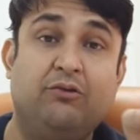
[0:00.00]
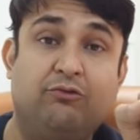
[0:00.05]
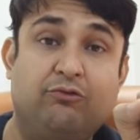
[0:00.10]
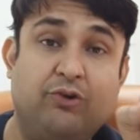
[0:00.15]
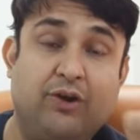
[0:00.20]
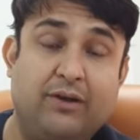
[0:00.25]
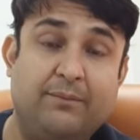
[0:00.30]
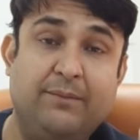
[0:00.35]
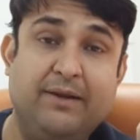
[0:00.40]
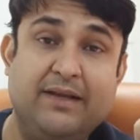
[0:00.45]

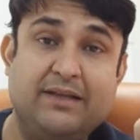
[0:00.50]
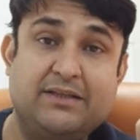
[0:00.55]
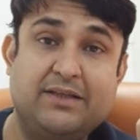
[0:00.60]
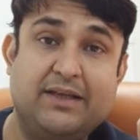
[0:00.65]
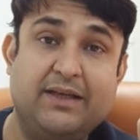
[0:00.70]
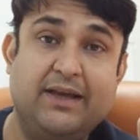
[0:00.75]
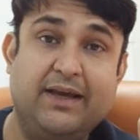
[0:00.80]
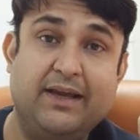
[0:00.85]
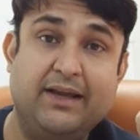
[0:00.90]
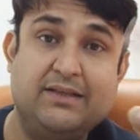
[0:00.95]
वन बी एच के
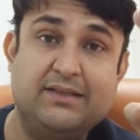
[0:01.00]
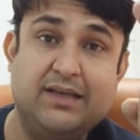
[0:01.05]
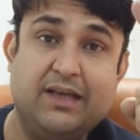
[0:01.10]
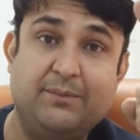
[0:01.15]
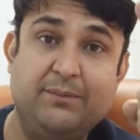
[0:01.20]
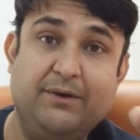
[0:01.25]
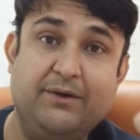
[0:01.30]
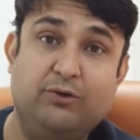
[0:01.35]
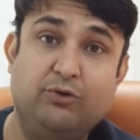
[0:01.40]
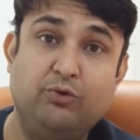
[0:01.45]
ग्यारह हजार
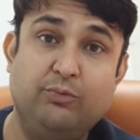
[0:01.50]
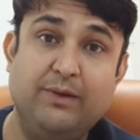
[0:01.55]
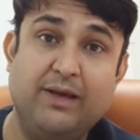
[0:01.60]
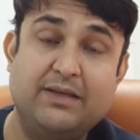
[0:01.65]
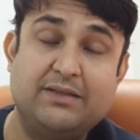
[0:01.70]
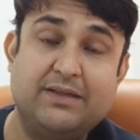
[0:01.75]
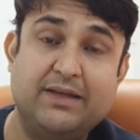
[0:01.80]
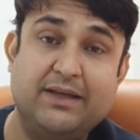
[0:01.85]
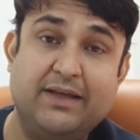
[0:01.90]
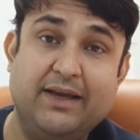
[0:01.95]
रुपए टू बी
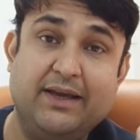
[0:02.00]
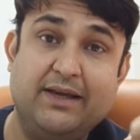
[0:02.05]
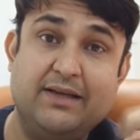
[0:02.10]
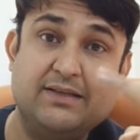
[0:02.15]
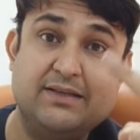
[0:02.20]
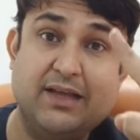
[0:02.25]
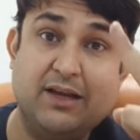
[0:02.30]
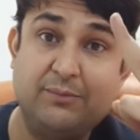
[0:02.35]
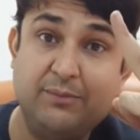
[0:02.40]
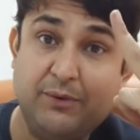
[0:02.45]
एच के ग्यारह
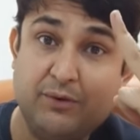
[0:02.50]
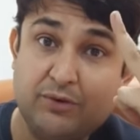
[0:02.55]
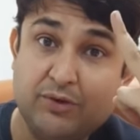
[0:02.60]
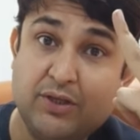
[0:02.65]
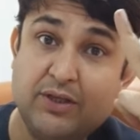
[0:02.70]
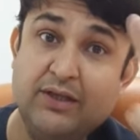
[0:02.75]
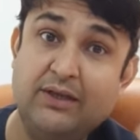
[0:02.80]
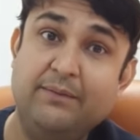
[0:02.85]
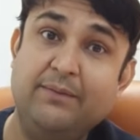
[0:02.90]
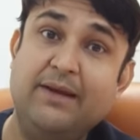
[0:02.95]
हजार रुपए और
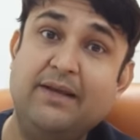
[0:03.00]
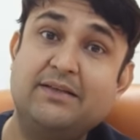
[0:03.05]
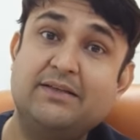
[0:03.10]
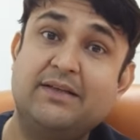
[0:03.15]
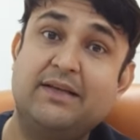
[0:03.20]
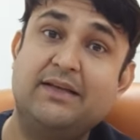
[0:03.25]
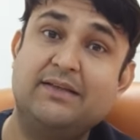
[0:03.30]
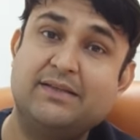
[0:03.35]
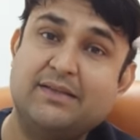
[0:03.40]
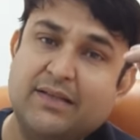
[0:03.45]
थ्री बी एच
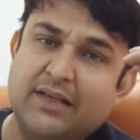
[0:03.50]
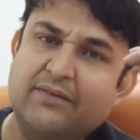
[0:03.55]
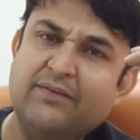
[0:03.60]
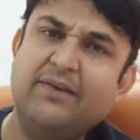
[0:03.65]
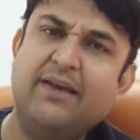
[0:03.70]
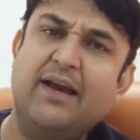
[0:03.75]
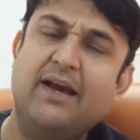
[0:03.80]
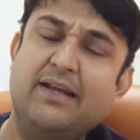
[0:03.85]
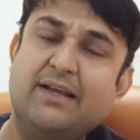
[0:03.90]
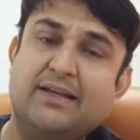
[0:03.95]
के सिर्फ
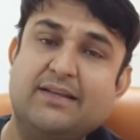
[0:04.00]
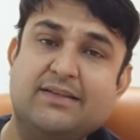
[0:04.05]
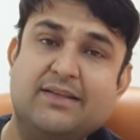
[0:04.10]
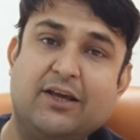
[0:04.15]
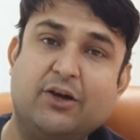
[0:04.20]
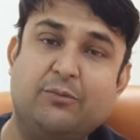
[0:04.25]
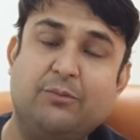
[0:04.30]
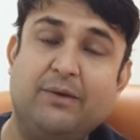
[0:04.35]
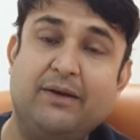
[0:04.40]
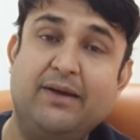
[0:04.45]
ग्यारह
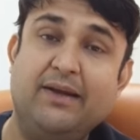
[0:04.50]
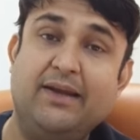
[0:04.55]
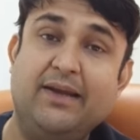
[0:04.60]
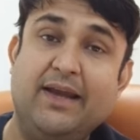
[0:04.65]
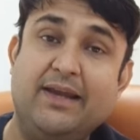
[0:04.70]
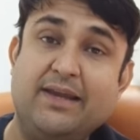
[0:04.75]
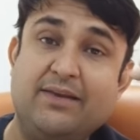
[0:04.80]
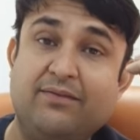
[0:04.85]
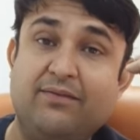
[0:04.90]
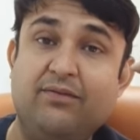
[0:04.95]
हजार रुपए लेके
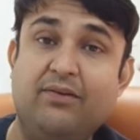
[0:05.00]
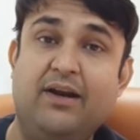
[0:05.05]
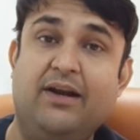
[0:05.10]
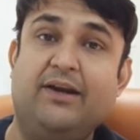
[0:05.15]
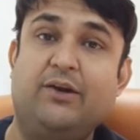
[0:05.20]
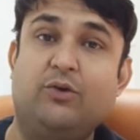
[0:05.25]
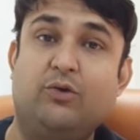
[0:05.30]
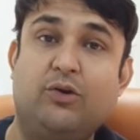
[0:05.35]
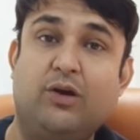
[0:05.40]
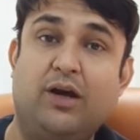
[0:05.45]
आइए
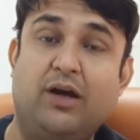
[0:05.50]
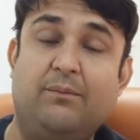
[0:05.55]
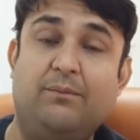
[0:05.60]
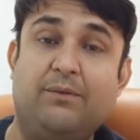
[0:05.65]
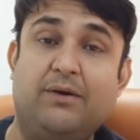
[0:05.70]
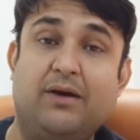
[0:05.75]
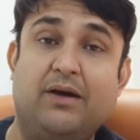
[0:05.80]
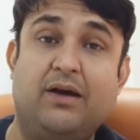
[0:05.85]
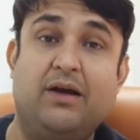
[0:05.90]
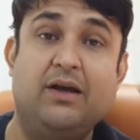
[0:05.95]
फ्लैट होगा
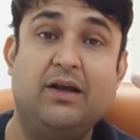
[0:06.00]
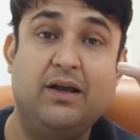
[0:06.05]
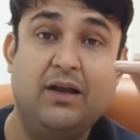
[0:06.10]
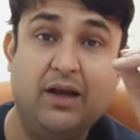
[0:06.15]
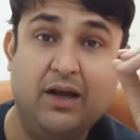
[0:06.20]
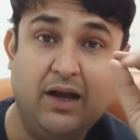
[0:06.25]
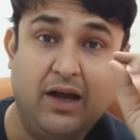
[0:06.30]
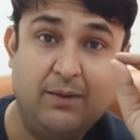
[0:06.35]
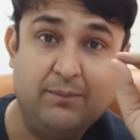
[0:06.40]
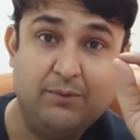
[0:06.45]
आपका
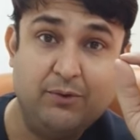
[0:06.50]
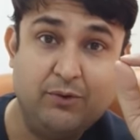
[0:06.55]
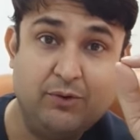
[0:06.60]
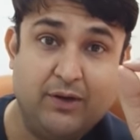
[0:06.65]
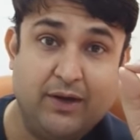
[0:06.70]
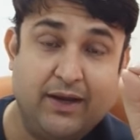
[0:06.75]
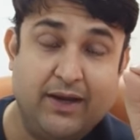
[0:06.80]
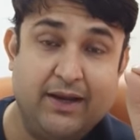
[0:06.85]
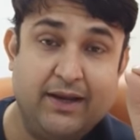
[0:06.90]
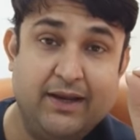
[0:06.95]
आप लोग
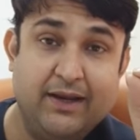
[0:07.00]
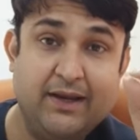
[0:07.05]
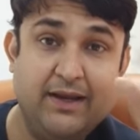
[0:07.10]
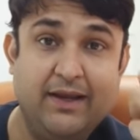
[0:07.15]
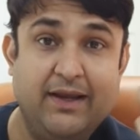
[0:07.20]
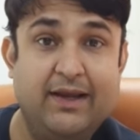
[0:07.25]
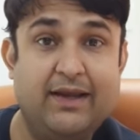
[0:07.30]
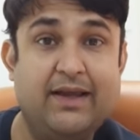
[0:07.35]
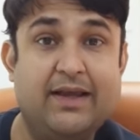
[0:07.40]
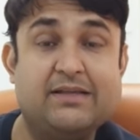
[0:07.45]
कहेंगे कि
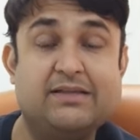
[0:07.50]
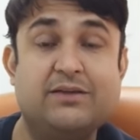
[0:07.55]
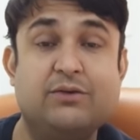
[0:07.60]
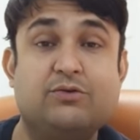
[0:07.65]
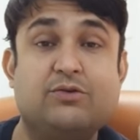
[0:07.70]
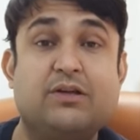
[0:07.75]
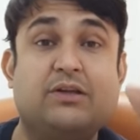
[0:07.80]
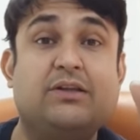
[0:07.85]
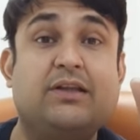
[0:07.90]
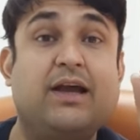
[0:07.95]
यह कैसे हो
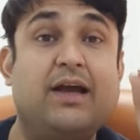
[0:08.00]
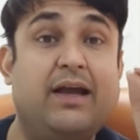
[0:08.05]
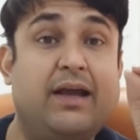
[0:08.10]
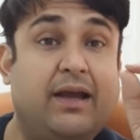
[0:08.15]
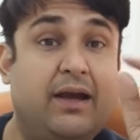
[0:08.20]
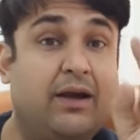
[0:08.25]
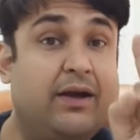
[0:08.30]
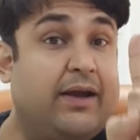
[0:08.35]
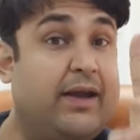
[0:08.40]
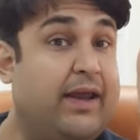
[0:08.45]
सकता
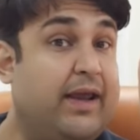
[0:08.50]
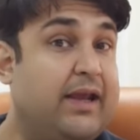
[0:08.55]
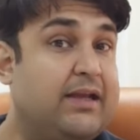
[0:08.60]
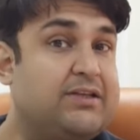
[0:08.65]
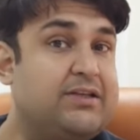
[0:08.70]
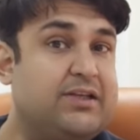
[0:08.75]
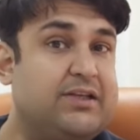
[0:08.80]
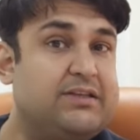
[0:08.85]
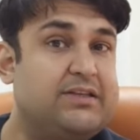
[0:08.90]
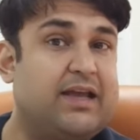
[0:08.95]
है एक
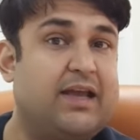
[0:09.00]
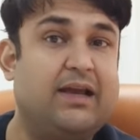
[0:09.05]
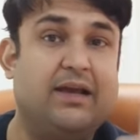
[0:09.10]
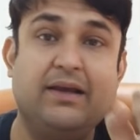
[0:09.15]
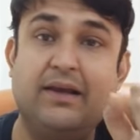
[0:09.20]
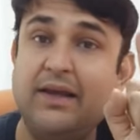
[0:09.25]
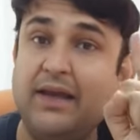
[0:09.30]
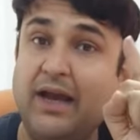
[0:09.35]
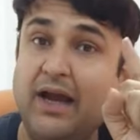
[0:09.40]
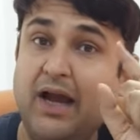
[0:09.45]
चीज है
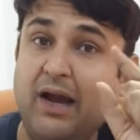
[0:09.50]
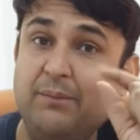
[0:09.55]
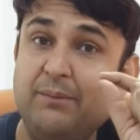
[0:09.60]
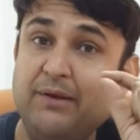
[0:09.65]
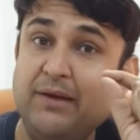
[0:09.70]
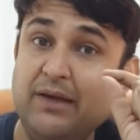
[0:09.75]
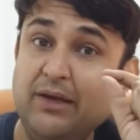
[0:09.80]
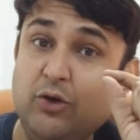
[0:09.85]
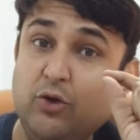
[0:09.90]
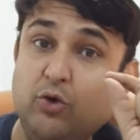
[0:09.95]
कि
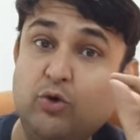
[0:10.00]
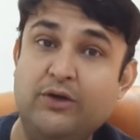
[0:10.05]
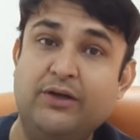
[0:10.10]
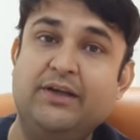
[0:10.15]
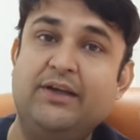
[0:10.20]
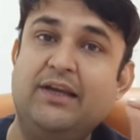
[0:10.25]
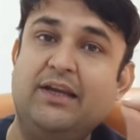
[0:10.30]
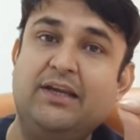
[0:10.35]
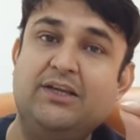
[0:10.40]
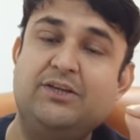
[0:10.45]
आपकी लोन
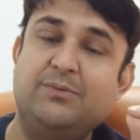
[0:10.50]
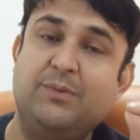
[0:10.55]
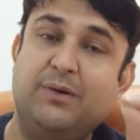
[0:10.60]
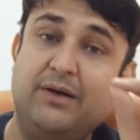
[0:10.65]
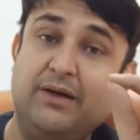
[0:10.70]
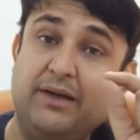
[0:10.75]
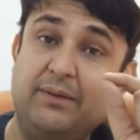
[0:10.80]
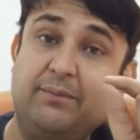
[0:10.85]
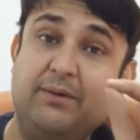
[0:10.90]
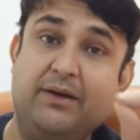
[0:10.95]
की
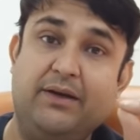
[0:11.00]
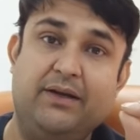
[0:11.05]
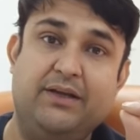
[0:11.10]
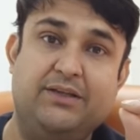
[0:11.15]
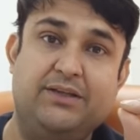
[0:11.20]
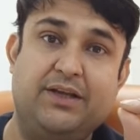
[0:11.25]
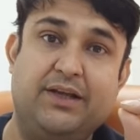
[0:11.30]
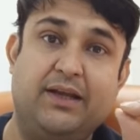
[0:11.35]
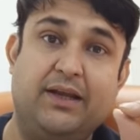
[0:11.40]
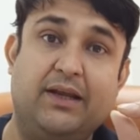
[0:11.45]
एलिजिबिलिटी बननी
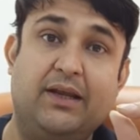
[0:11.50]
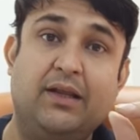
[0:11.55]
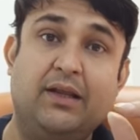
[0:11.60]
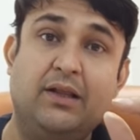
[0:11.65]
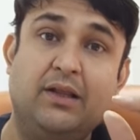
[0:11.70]
चाहिए